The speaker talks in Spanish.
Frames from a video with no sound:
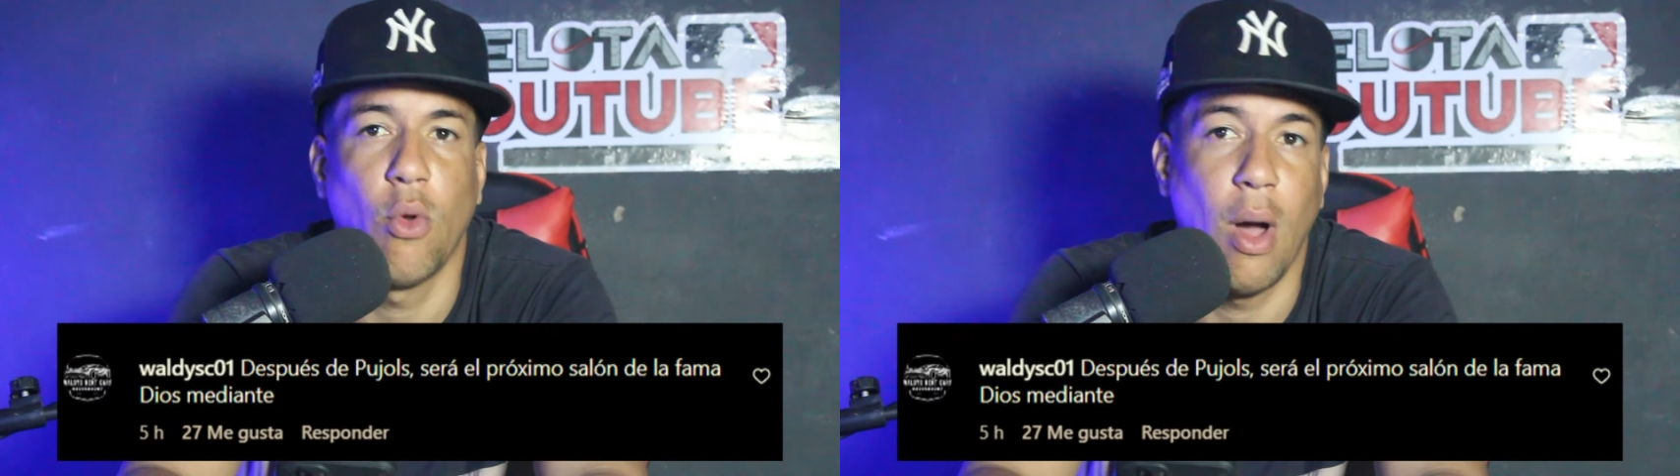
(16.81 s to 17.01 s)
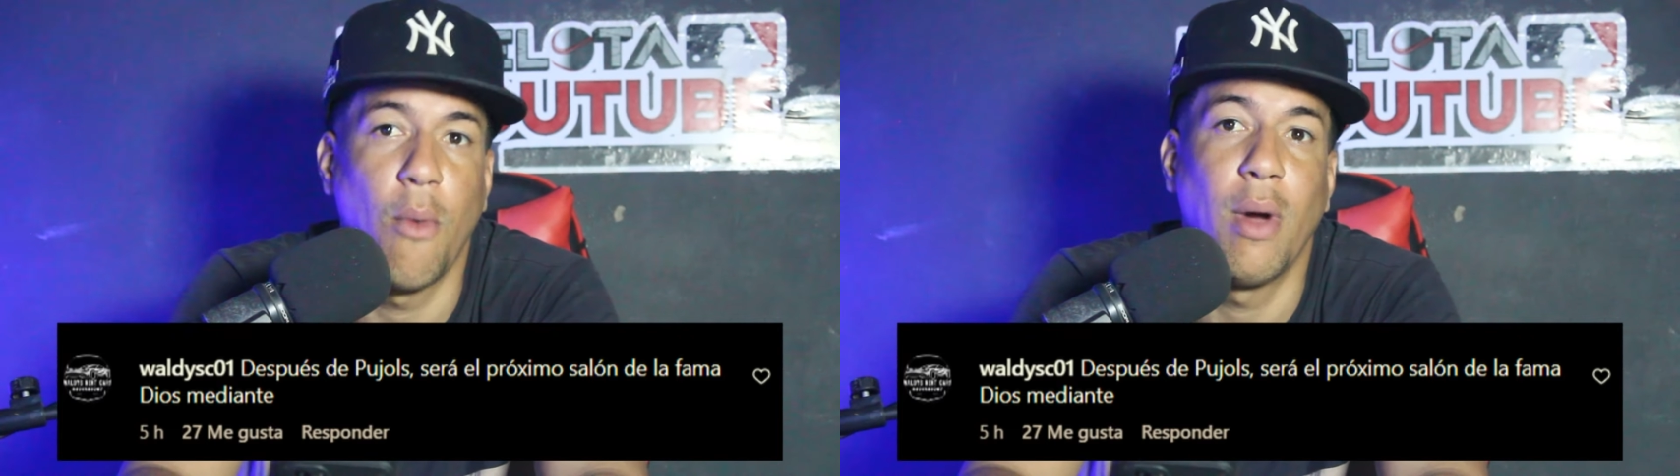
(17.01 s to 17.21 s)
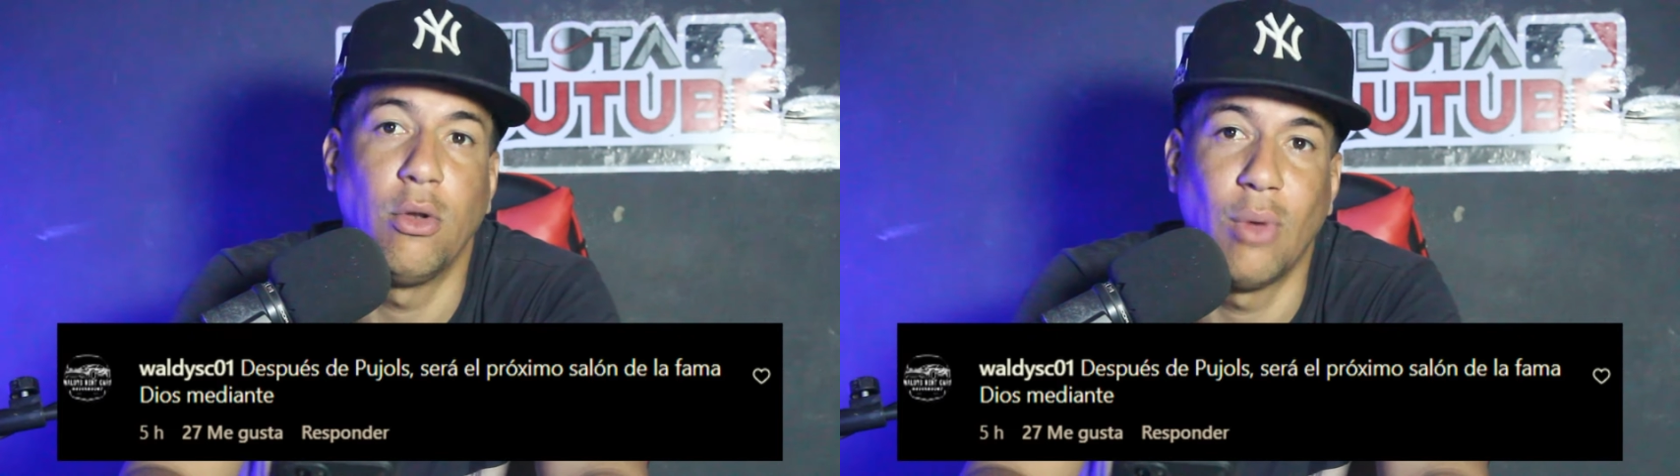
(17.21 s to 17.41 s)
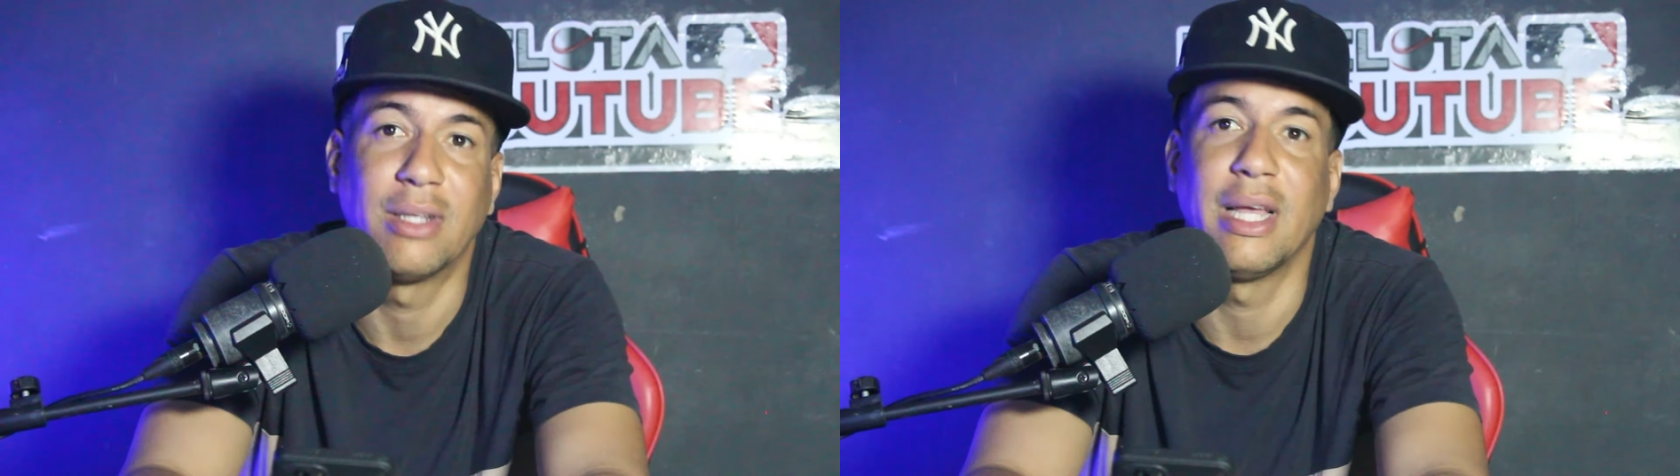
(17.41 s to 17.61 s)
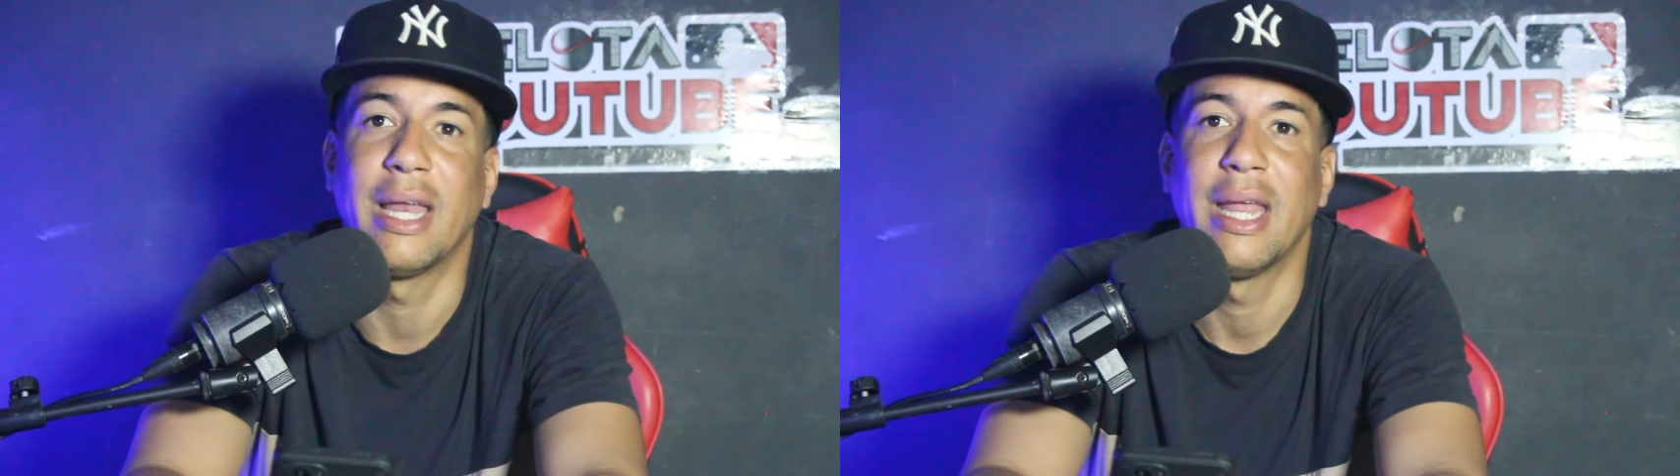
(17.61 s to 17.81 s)
lo ha vuelto a
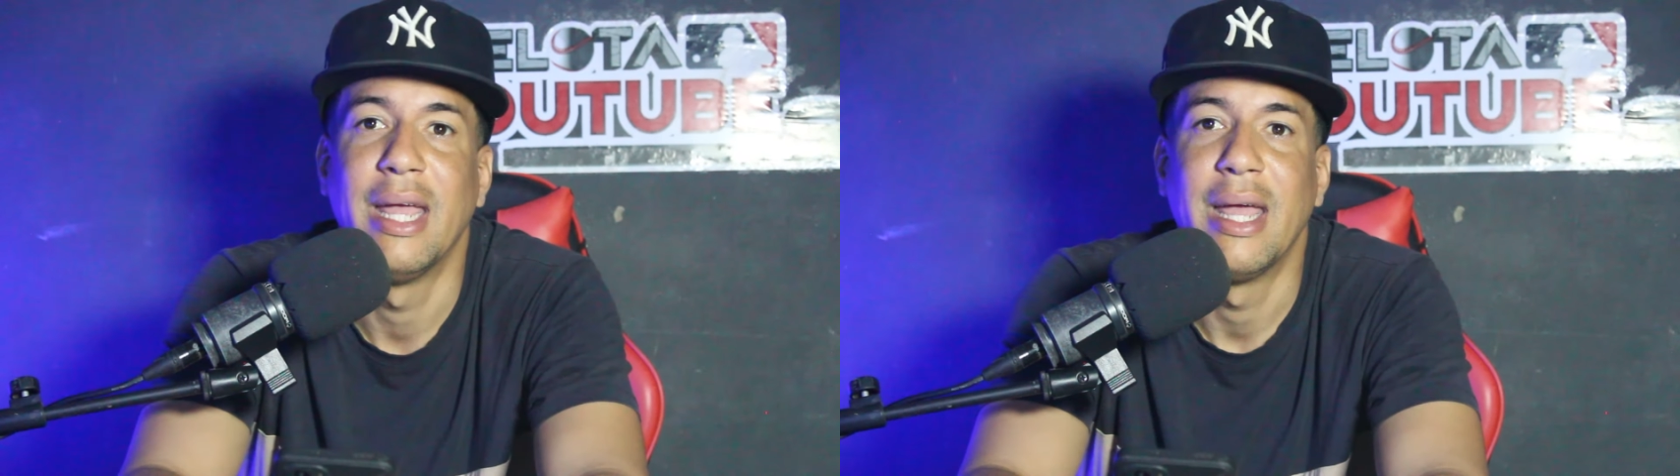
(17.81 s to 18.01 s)
hacer.